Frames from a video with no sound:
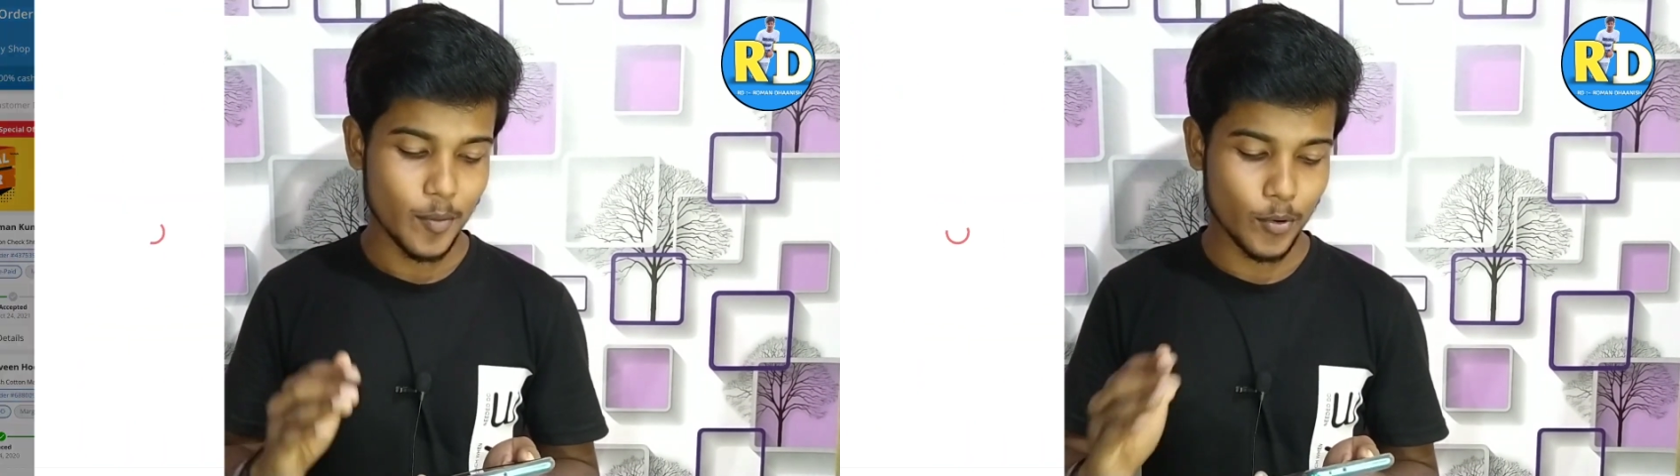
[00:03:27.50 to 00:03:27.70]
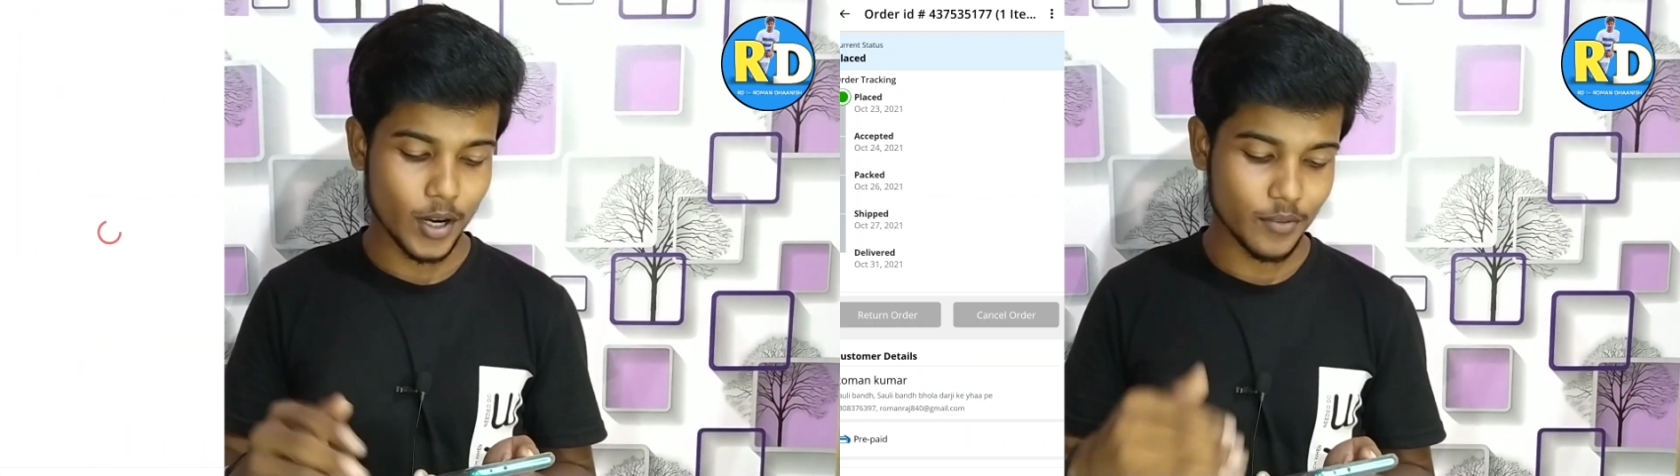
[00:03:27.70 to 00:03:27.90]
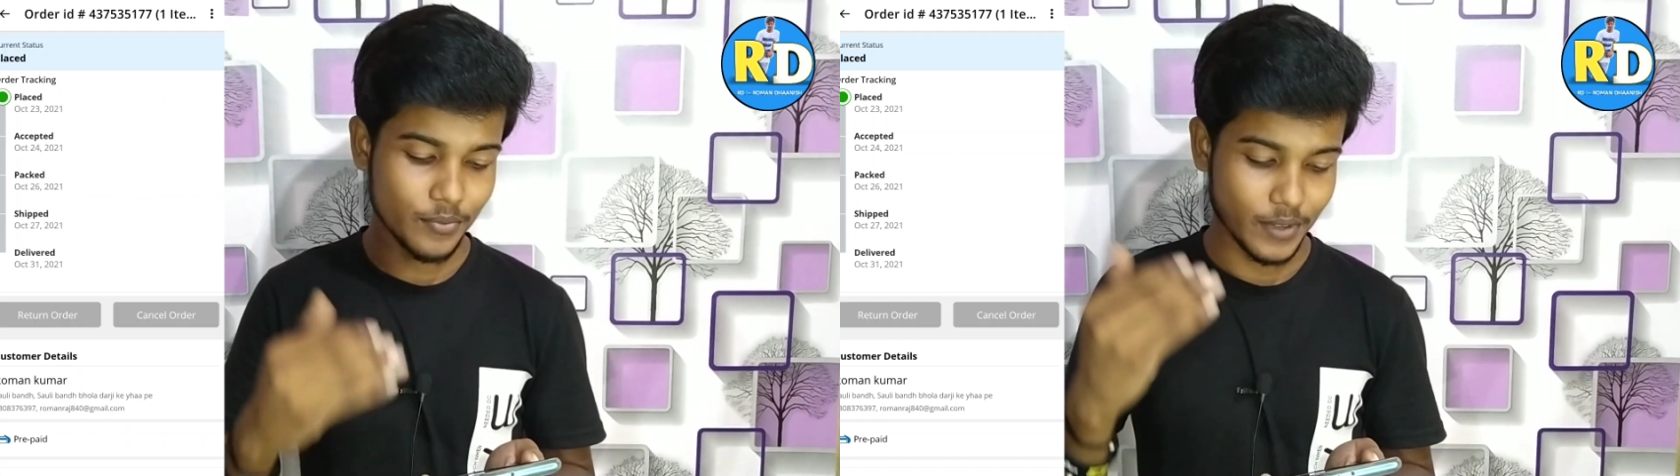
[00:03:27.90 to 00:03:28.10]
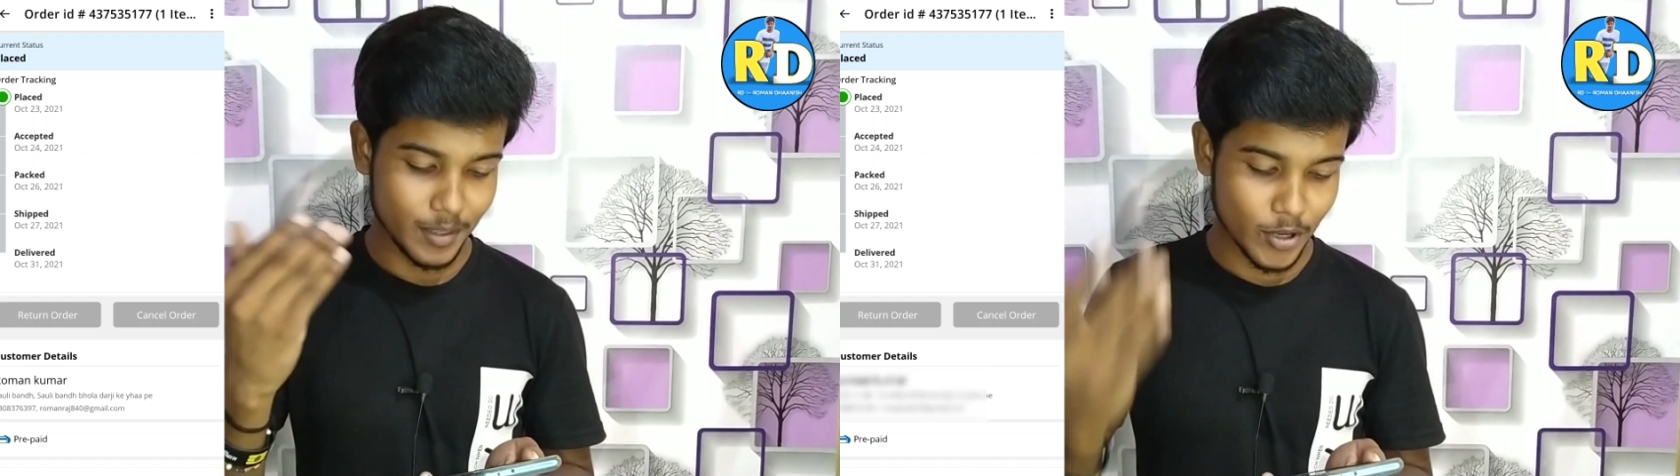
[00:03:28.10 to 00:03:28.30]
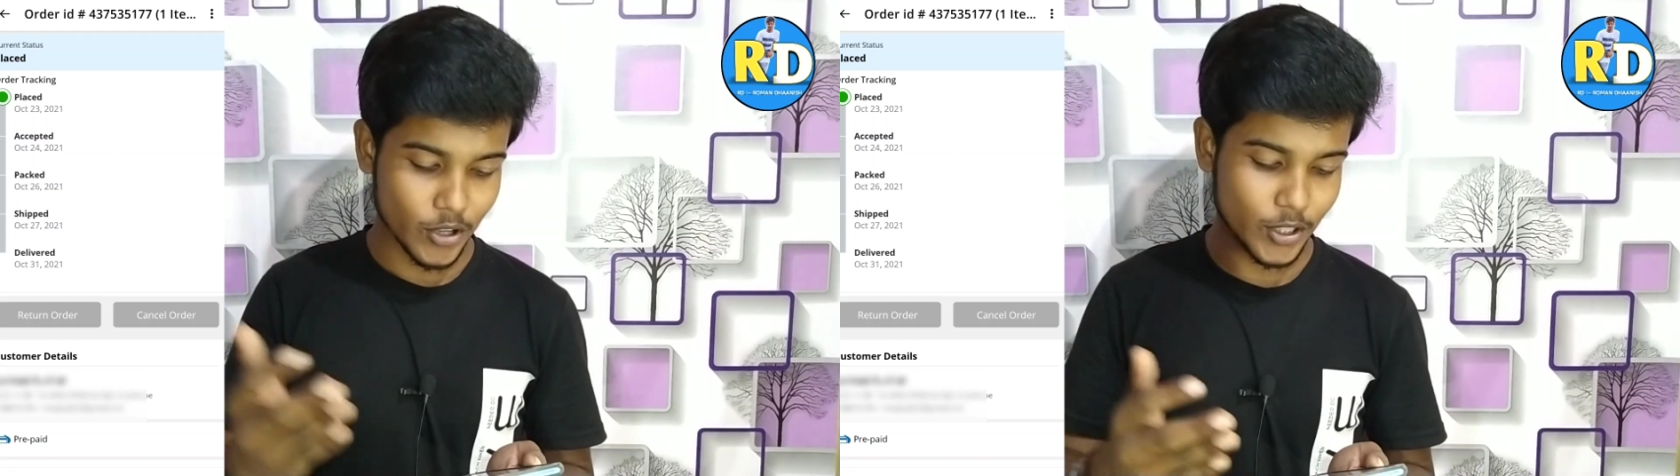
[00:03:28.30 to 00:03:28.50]
प्रोडक्ट
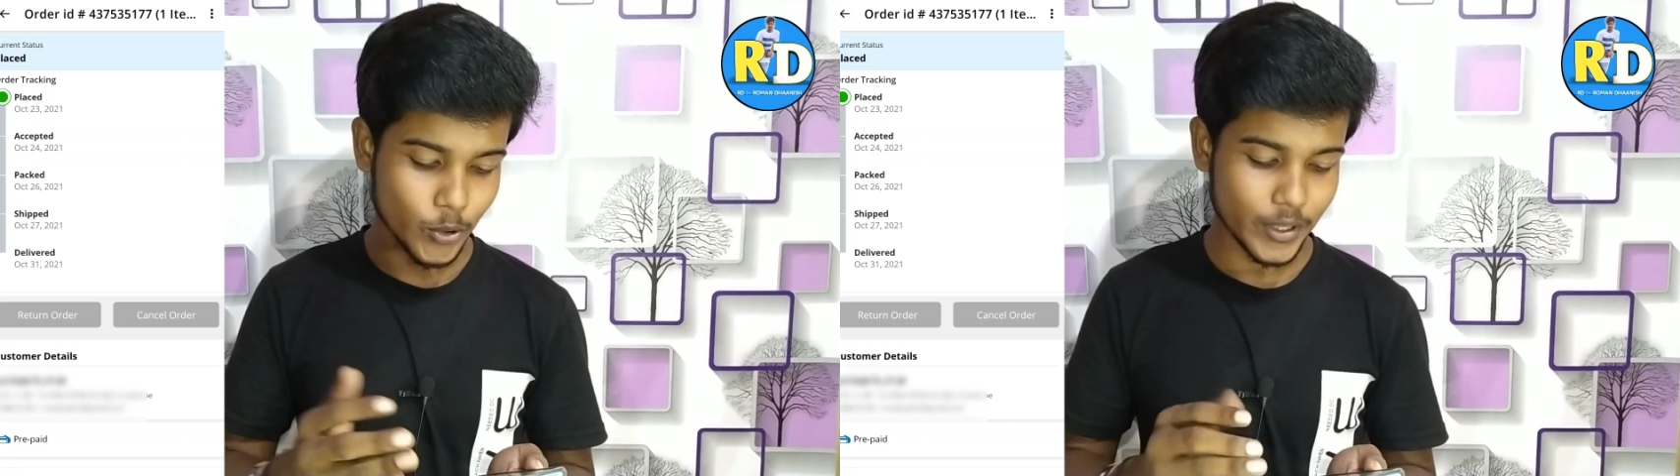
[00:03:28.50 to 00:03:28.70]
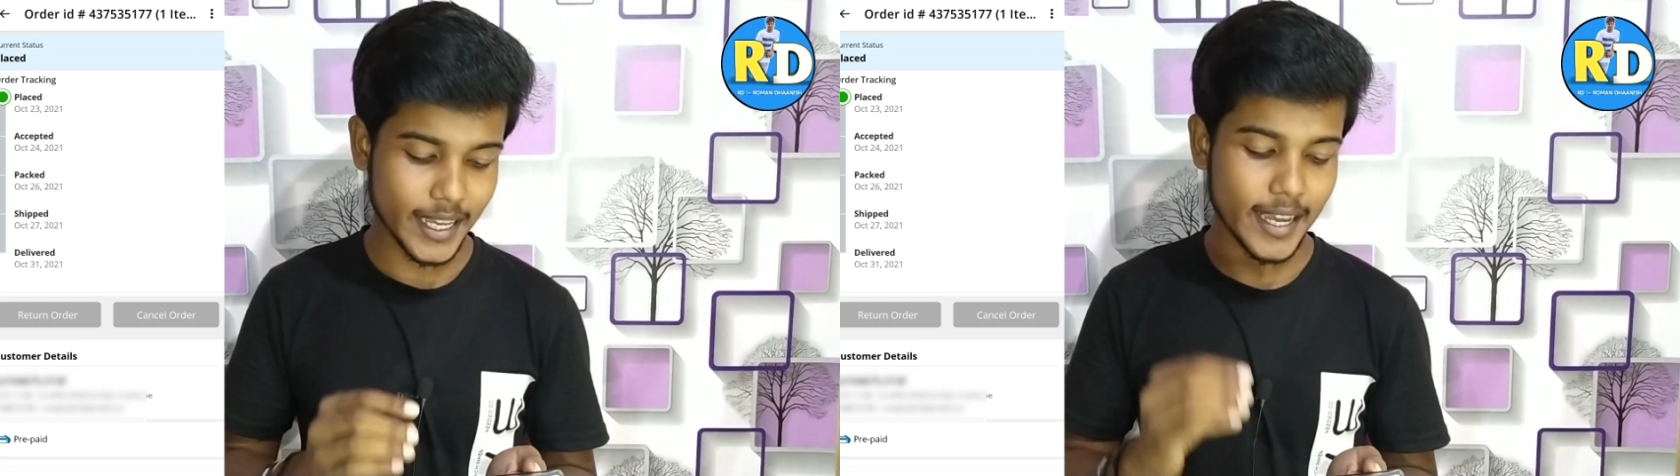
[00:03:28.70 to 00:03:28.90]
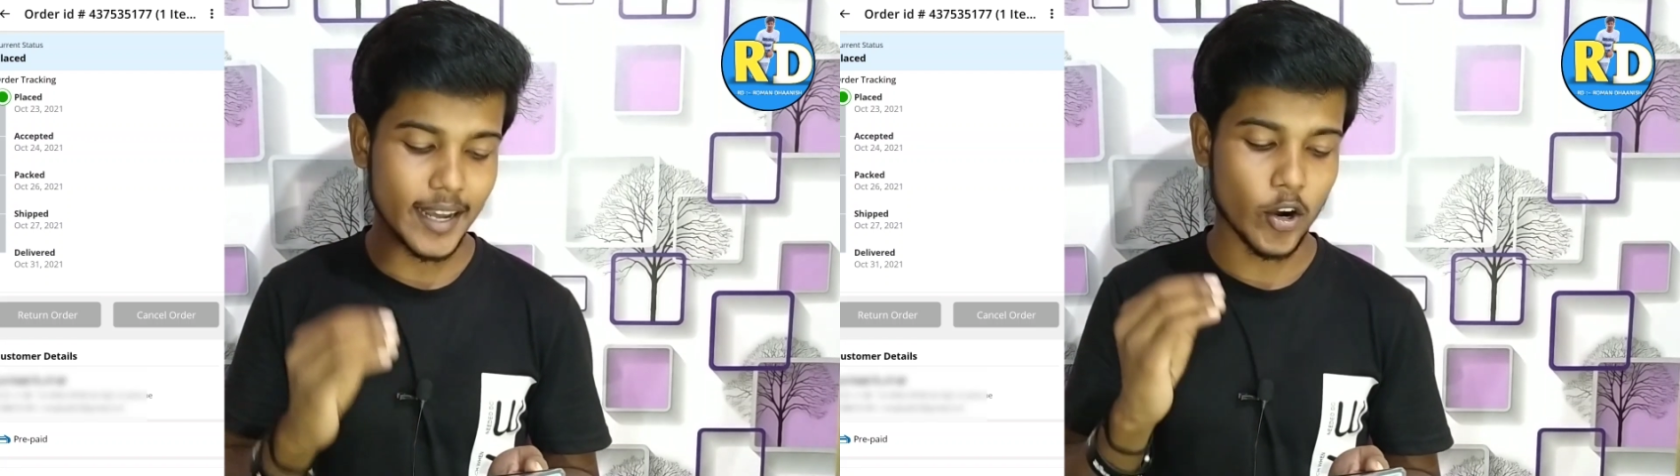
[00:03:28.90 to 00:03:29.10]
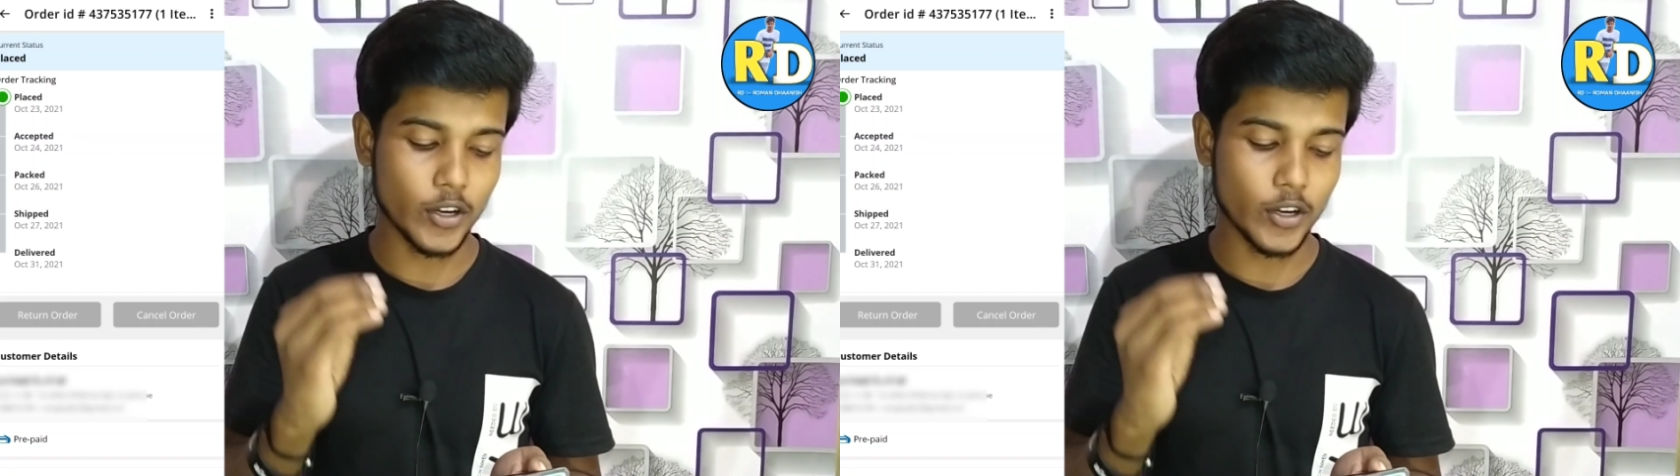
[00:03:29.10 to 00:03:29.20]
फ्री में ऑर्डर हो गया है